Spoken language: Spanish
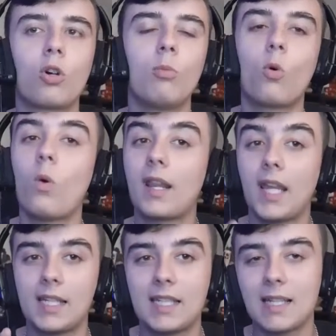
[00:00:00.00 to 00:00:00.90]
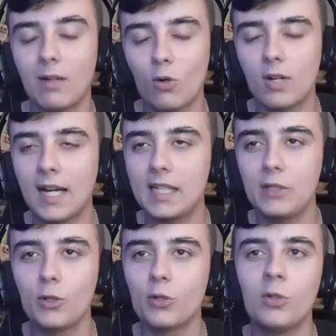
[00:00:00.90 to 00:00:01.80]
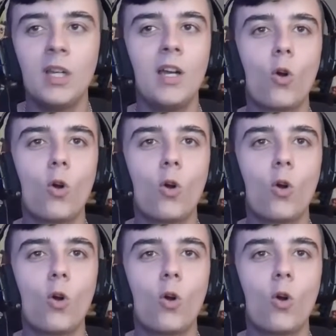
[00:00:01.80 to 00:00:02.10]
cómo guarda ese sable con cariño, ¿no?